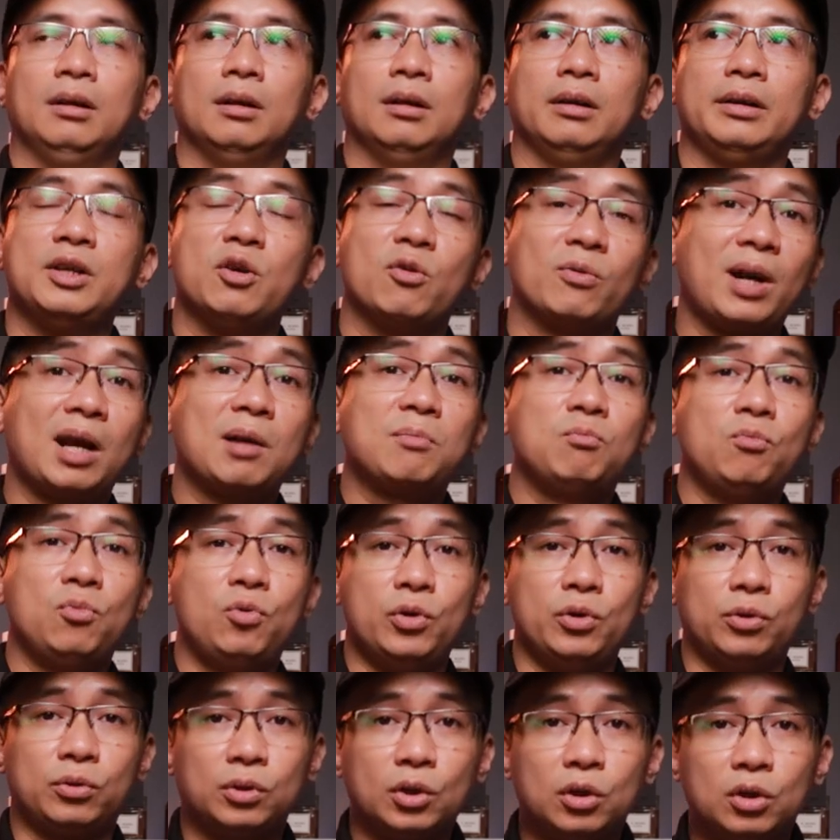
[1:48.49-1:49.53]
Uh, hiệu năng
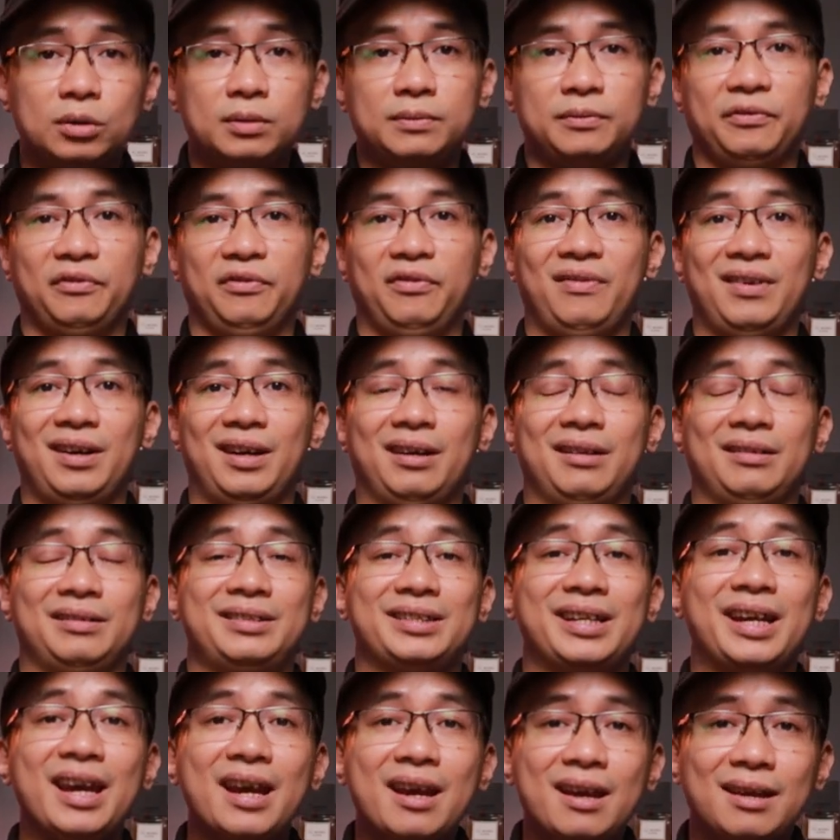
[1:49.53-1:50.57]
mùi tốt và
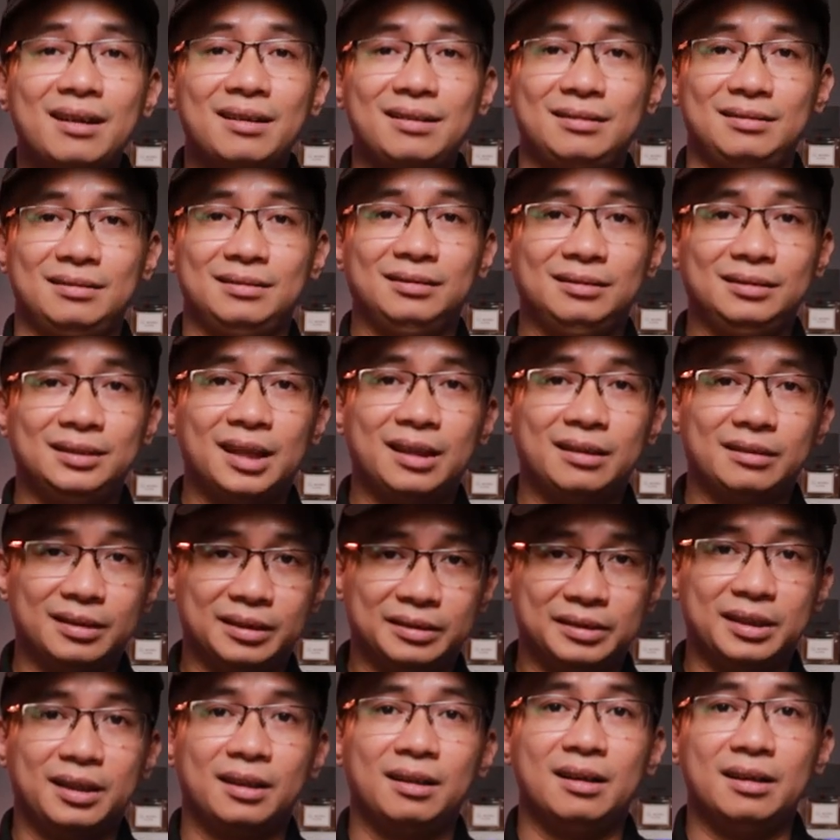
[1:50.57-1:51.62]
dễ nhận được
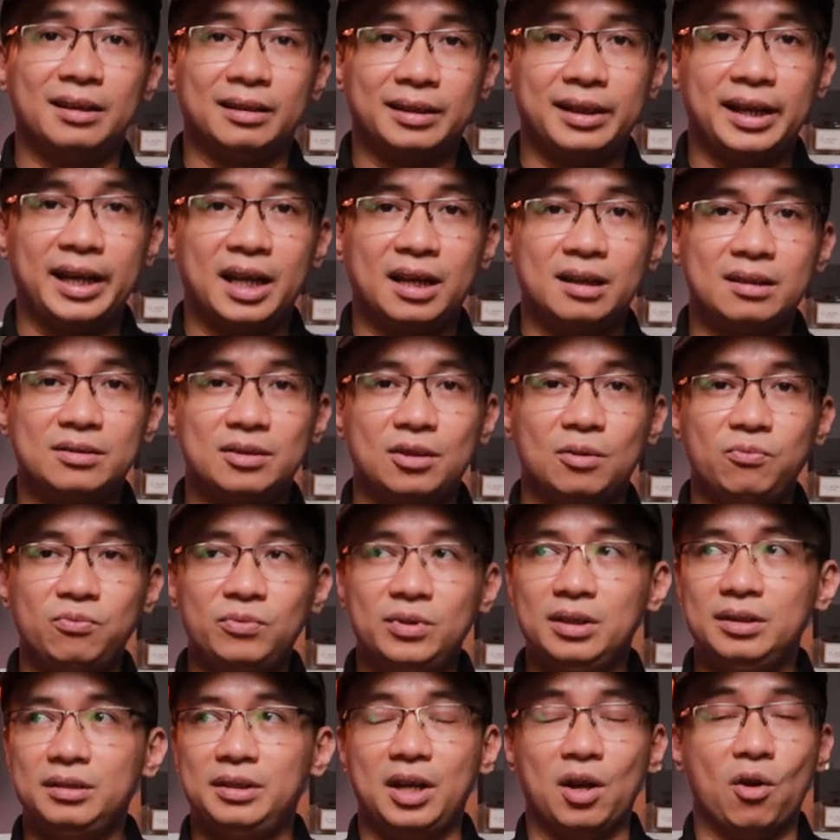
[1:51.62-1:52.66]
những lời khen, giống
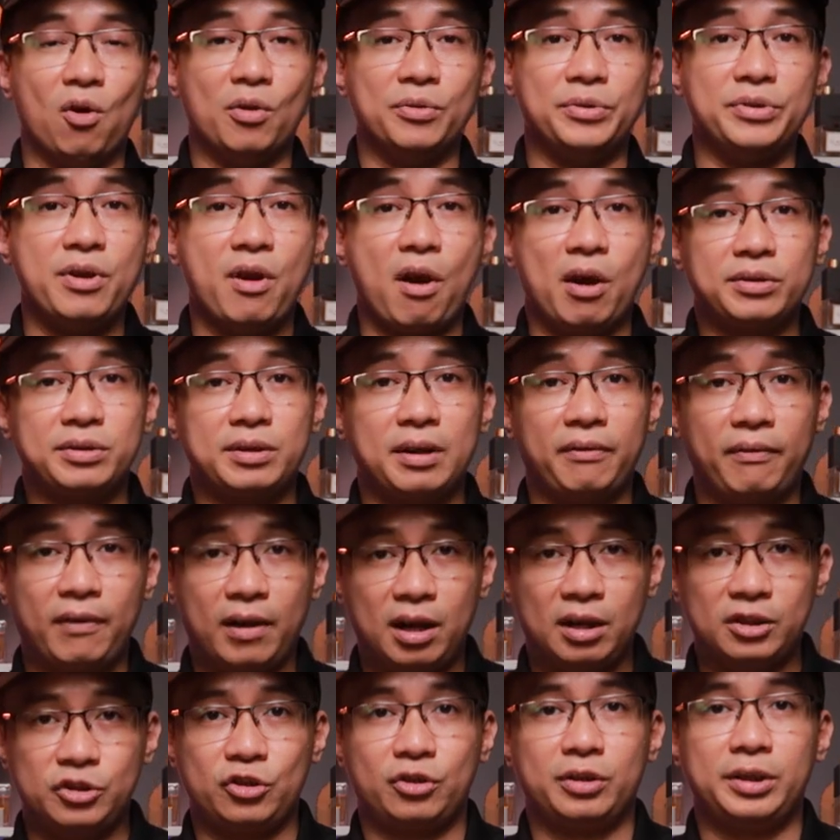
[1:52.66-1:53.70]
như kiểu Dior
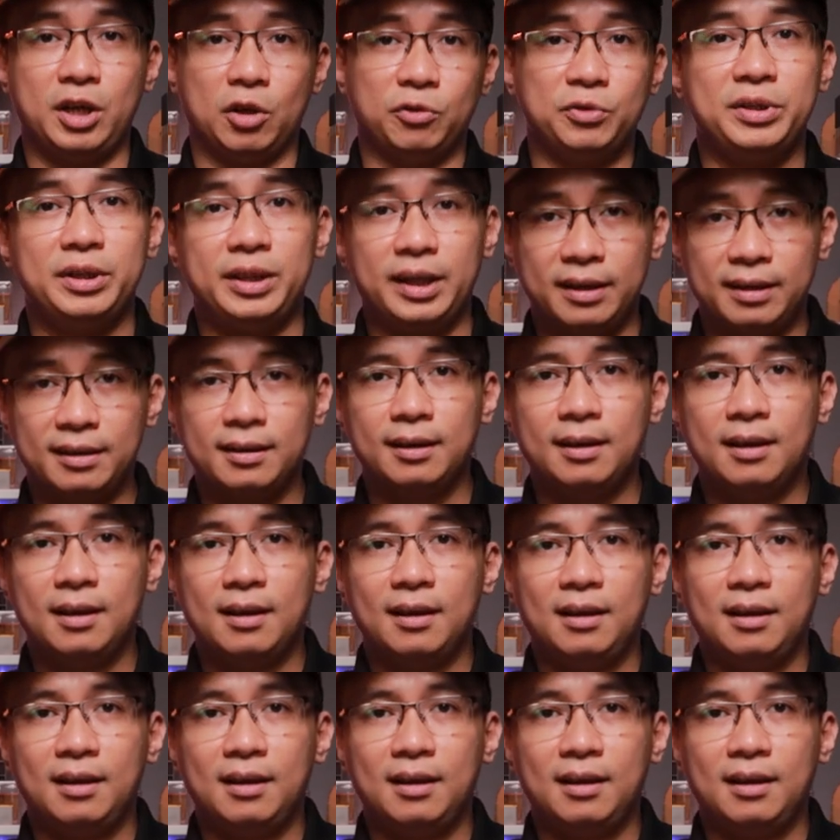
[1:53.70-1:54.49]
Sauvage kiểu như thế.